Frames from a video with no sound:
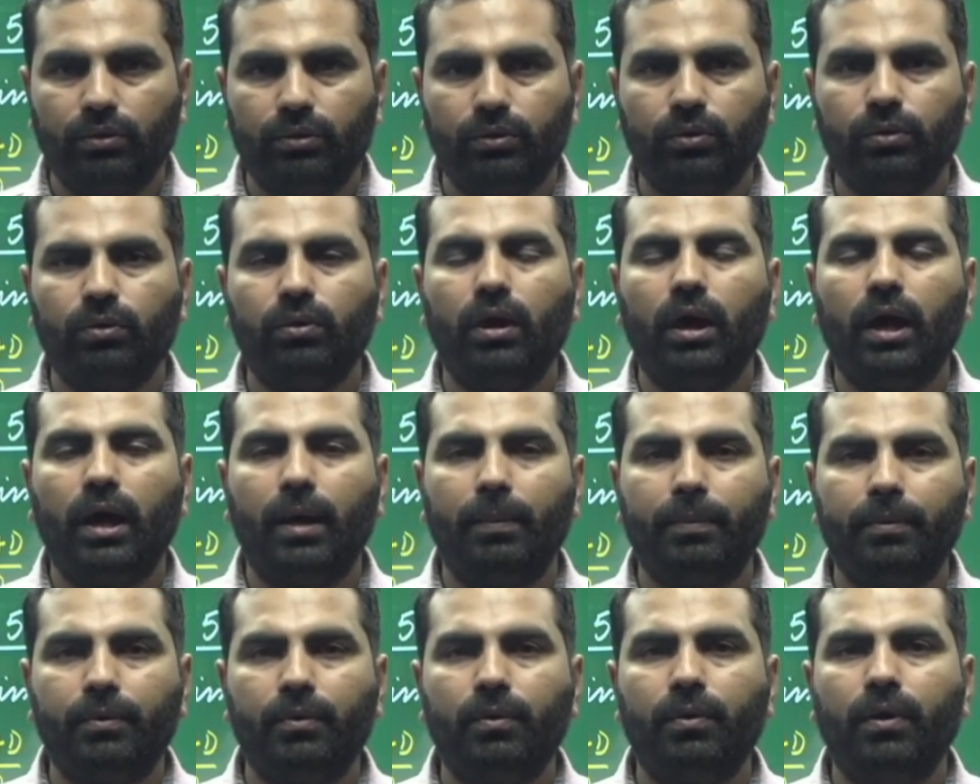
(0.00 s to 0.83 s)
तो
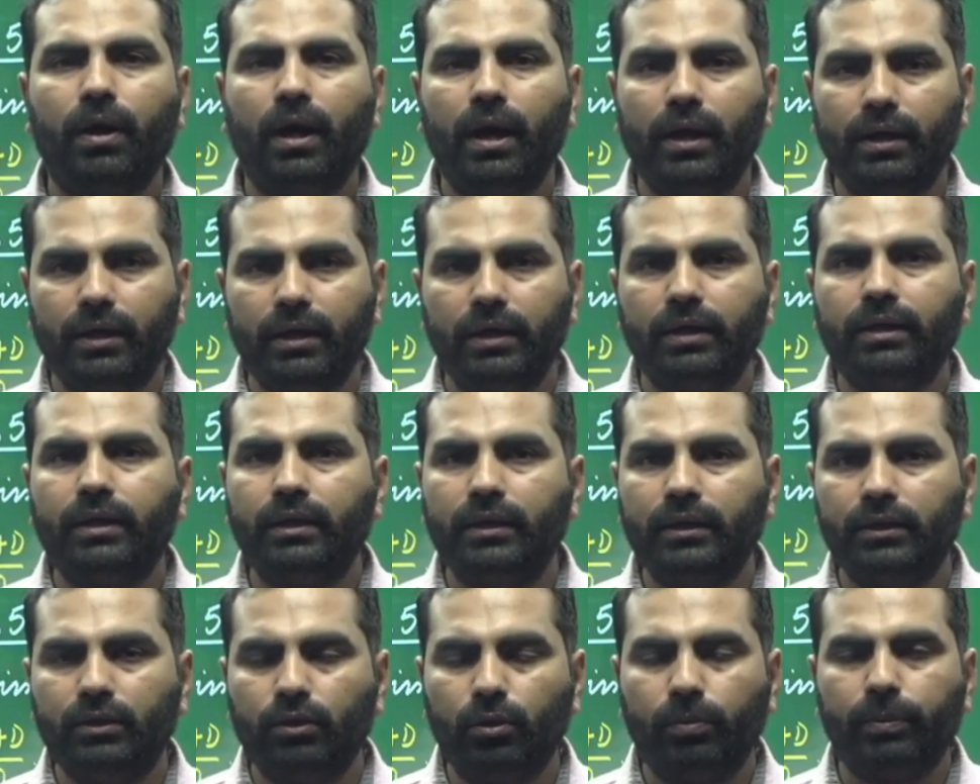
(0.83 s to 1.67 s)
आपको
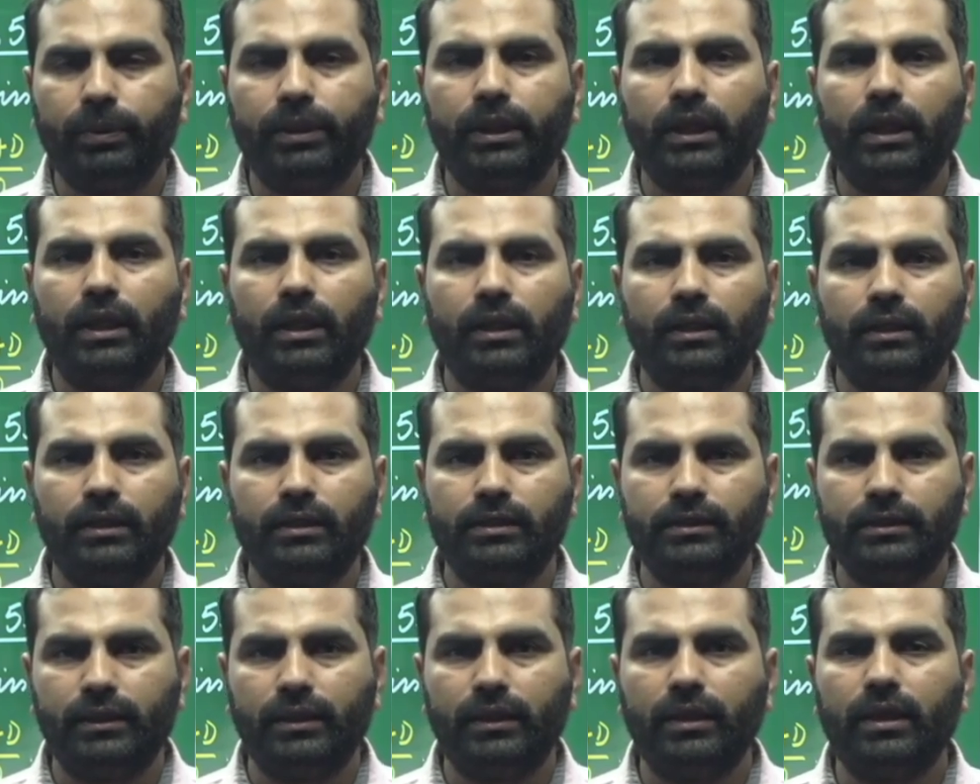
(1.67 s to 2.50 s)
आइडेंटिटी तो पता लगनी
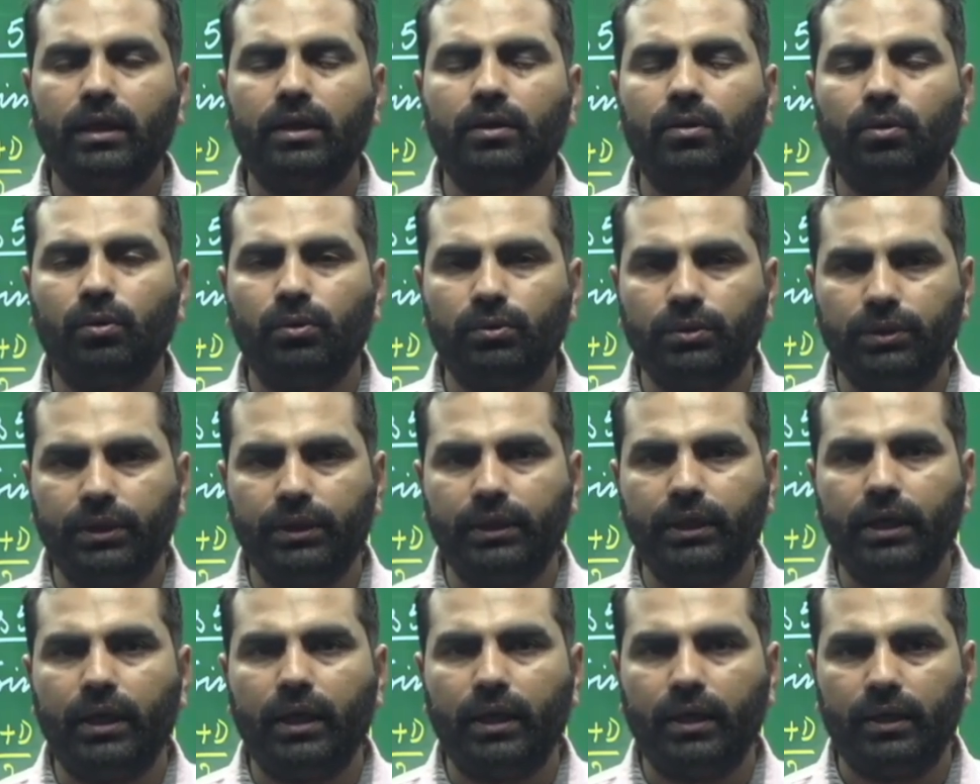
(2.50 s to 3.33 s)
चाहिए ना होती
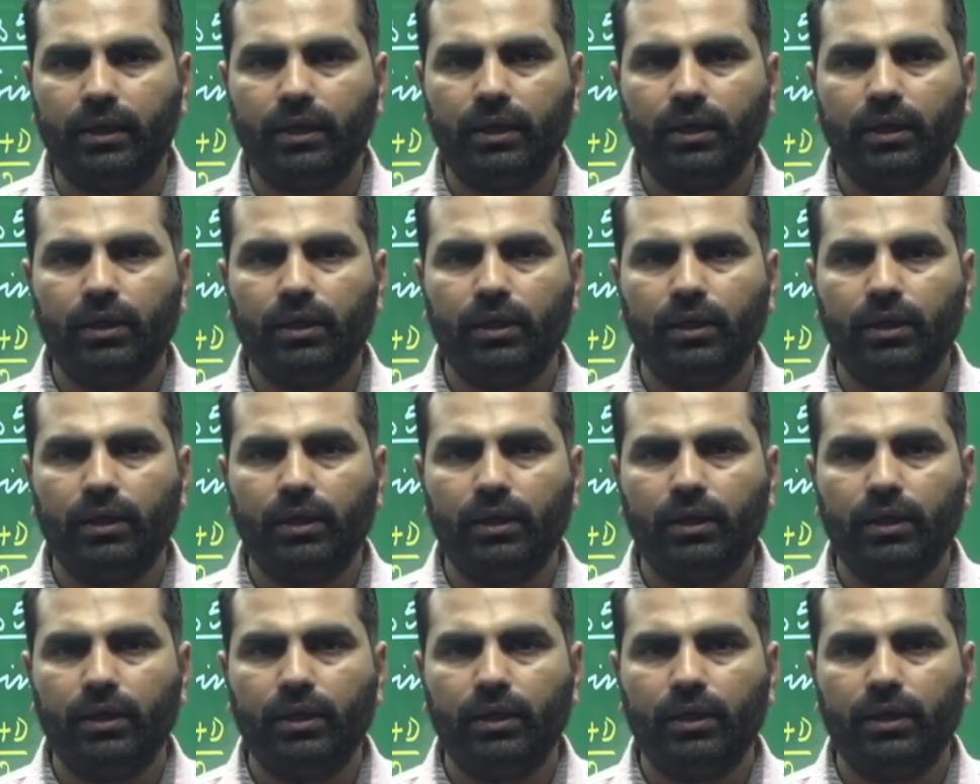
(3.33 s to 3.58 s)
क्या है